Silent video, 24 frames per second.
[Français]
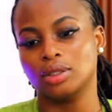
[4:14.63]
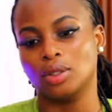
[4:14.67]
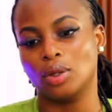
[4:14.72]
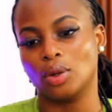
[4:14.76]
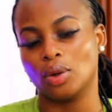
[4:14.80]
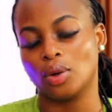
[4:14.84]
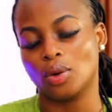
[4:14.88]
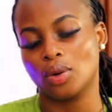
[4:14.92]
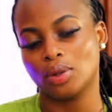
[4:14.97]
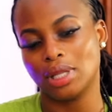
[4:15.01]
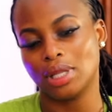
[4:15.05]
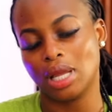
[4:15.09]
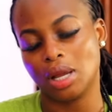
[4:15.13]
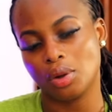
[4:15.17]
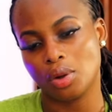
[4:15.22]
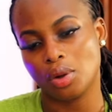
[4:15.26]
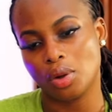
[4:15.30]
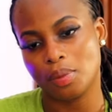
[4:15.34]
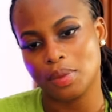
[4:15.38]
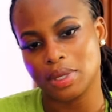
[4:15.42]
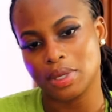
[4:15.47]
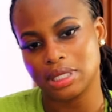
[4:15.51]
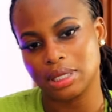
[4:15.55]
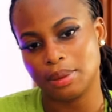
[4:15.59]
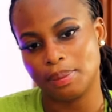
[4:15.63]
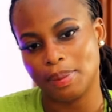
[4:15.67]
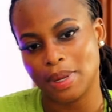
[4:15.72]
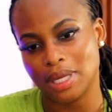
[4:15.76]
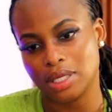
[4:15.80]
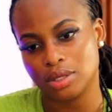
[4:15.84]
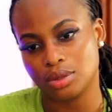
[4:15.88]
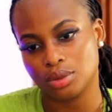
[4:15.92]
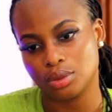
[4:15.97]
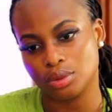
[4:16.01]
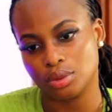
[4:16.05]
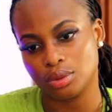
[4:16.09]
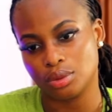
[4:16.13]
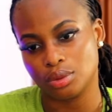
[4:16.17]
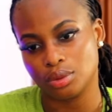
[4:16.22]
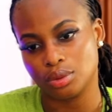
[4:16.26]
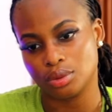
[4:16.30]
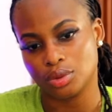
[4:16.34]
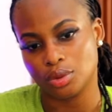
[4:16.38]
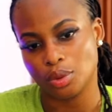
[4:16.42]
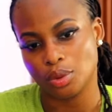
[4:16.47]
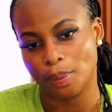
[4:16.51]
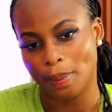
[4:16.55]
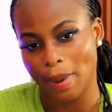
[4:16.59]
Donc, on a recommencé pas
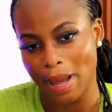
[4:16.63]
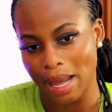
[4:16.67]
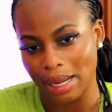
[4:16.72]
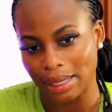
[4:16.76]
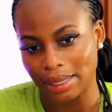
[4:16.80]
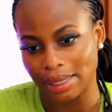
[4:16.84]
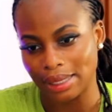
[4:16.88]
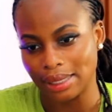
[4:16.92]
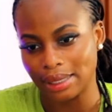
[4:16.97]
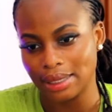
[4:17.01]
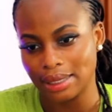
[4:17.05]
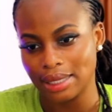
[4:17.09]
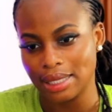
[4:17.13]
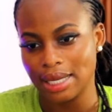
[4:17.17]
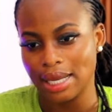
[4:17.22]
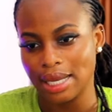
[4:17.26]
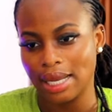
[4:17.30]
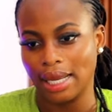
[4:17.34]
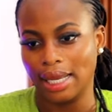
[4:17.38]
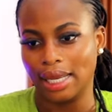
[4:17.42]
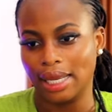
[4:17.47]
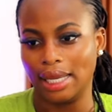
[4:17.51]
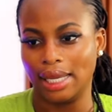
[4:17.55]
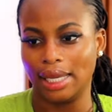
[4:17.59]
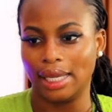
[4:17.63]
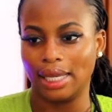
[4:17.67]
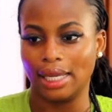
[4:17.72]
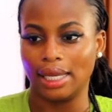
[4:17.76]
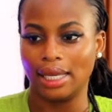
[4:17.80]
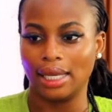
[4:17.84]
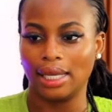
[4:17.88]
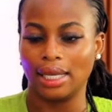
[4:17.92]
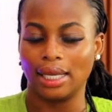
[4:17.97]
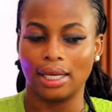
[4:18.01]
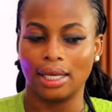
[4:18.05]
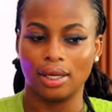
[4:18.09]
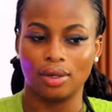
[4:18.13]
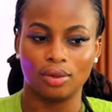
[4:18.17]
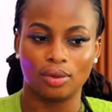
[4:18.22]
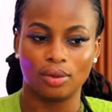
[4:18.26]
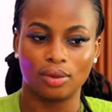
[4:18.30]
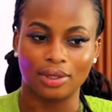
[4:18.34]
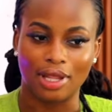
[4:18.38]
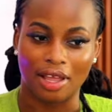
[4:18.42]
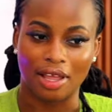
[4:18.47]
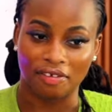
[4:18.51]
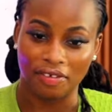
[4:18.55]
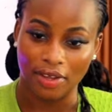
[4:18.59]
se, se parler. Mm-hmm. Et
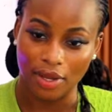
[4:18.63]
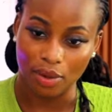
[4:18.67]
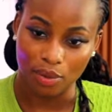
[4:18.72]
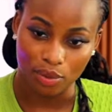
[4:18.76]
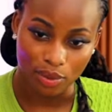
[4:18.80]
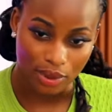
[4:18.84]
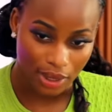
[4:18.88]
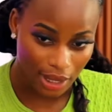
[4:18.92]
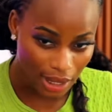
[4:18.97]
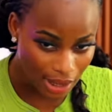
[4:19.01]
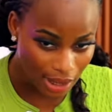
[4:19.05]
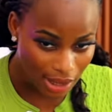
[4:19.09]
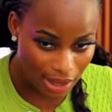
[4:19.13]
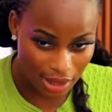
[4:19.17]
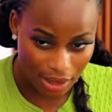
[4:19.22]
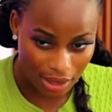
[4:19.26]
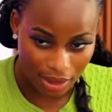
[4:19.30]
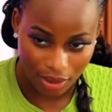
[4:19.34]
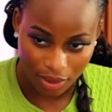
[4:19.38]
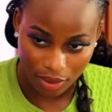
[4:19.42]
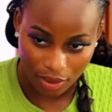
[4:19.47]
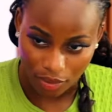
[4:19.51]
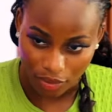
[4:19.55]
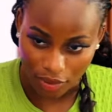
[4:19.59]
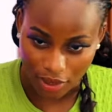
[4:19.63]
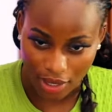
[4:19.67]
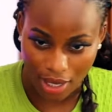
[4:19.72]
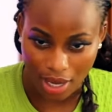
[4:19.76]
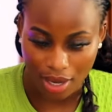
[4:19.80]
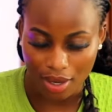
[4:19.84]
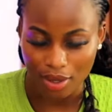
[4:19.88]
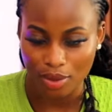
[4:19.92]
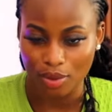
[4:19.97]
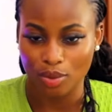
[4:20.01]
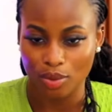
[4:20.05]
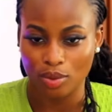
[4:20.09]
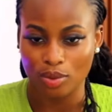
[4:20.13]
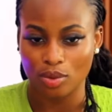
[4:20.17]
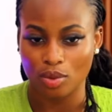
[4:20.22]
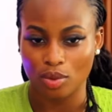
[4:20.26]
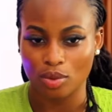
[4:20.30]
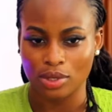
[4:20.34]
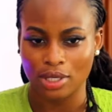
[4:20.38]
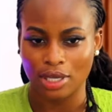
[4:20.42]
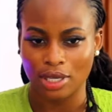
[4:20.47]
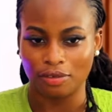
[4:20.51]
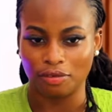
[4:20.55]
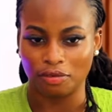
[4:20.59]
on a fait un date. Voilà,
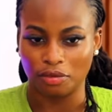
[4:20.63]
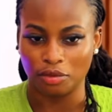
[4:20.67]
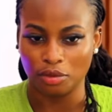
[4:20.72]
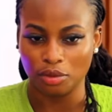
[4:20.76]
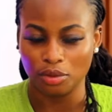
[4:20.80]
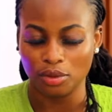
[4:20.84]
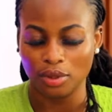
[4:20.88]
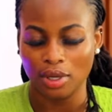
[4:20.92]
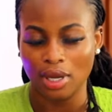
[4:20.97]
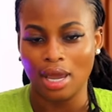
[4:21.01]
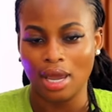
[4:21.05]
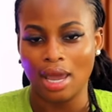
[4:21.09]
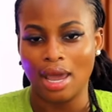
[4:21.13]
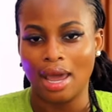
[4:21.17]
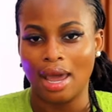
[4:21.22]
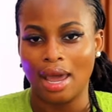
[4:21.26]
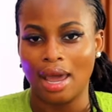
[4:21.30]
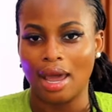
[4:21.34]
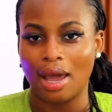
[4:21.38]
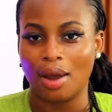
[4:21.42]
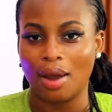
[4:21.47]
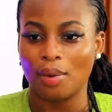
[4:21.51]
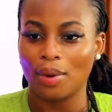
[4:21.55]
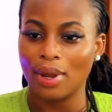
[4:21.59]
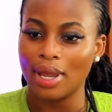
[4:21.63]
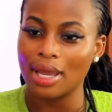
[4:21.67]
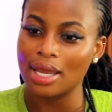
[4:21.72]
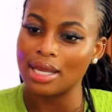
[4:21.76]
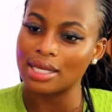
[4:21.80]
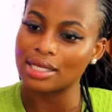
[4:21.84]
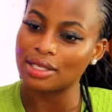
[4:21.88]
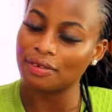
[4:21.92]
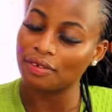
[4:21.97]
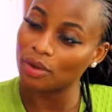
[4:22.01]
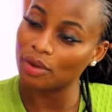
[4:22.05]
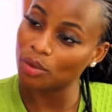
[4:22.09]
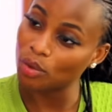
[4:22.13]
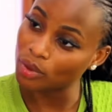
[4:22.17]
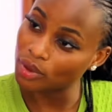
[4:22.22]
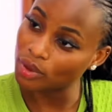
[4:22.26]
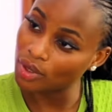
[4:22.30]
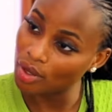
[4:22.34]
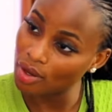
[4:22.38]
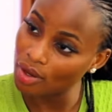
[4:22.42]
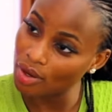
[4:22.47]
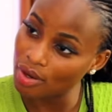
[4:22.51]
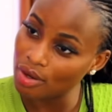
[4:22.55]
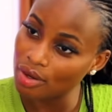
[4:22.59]
on, s'est vu. Ah ouais, ça fait
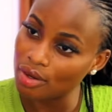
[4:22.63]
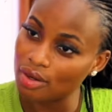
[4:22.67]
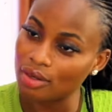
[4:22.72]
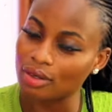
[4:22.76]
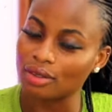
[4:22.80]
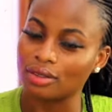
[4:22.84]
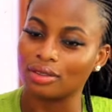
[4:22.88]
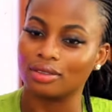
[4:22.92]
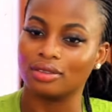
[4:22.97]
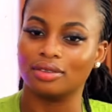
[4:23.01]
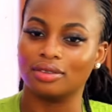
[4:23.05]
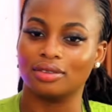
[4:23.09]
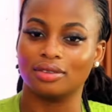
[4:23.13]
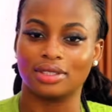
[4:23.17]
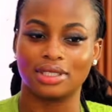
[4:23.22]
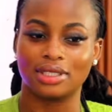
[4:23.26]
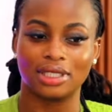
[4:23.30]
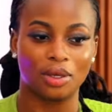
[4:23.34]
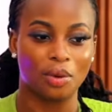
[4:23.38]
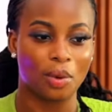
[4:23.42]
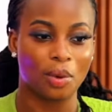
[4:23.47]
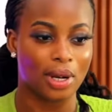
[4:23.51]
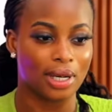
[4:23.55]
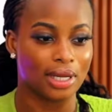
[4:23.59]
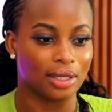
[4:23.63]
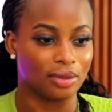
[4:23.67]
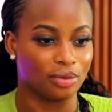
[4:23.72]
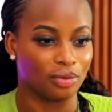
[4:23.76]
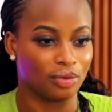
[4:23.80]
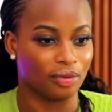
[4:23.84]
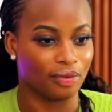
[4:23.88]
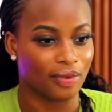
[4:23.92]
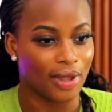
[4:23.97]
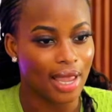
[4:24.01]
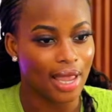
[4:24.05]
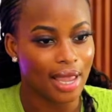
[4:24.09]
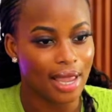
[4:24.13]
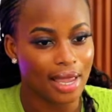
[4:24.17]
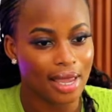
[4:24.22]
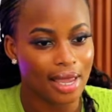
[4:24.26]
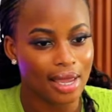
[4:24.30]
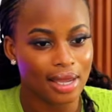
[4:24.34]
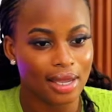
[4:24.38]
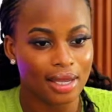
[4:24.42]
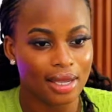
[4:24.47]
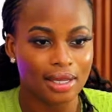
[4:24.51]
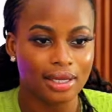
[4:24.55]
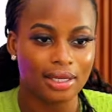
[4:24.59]
longtemps. Euh, c'est quoi les
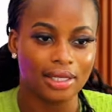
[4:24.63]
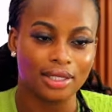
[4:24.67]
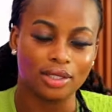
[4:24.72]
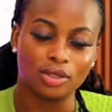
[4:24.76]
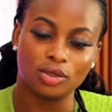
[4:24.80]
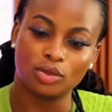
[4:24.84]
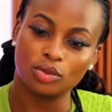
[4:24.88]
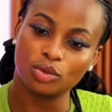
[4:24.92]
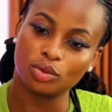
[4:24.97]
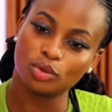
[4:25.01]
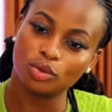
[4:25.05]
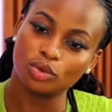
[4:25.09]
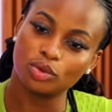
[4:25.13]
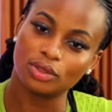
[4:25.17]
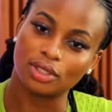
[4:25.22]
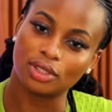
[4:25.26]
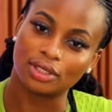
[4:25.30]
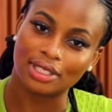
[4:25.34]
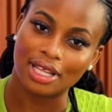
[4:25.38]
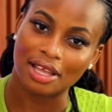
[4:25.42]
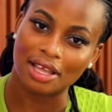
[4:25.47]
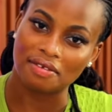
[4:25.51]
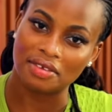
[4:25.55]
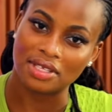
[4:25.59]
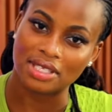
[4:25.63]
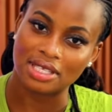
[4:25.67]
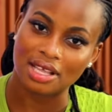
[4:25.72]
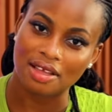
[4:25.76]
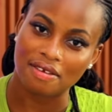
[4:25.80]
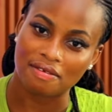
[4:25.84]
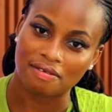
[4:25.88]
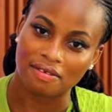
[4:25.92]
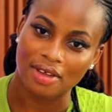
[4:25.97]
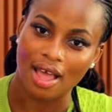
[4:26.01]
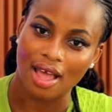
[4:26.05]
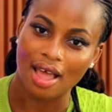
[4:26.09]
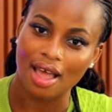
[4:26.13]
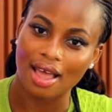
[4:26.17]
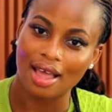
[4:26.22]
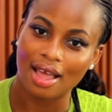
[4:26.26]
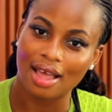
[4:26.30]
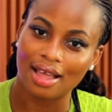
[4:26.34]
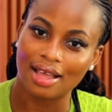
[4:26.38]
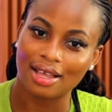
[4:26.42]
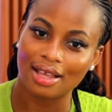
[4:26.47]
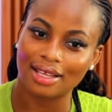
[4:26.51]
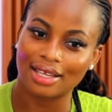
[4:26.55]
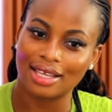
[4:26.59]
nouvelles et tout Dans ta vie, ça
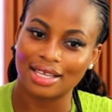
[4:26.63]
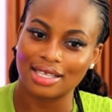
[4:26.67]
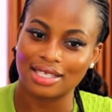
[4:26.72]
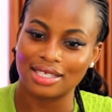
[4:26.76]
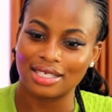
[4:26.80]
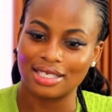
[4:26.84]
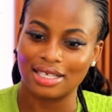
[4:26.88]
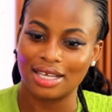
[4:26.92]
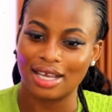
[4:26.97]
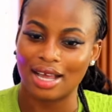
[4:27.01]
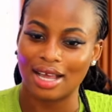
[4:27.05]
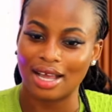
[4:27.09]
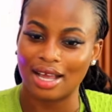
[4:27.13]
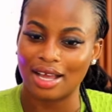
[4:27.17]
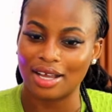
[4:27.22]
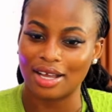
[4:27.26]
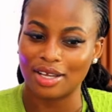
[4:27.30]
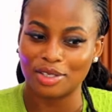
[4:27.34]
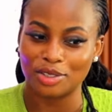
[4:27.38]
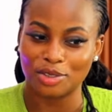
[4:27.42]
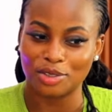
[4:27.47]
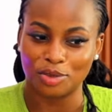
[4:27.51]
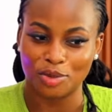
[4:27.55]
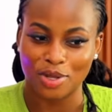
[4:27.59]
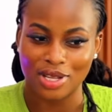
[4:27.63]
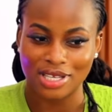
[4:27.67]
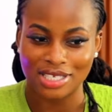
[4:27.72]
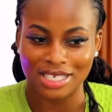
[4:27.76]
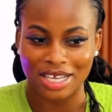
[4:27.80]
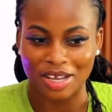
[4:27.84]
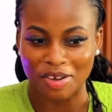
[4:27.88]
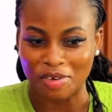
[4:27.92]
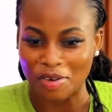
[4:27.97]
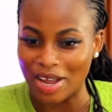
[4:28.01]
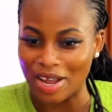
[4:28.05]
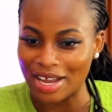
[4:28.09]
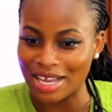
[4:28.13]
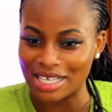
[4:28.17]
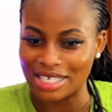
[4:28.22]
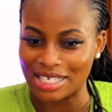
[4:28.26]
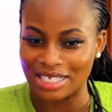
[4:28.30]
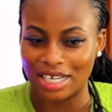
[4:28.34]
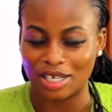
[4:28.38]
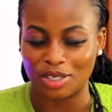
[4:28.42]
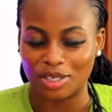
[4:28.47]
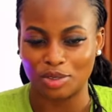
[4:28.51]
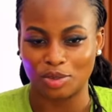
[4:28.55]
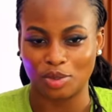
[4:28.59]
va Qu'est-ce qu'il y a que je dois savoir
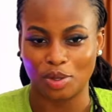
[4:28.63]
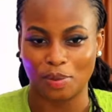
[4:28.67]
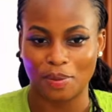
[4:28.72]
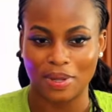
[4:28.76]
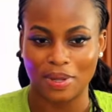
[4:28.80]
Qu'est-ce qu'il y a que je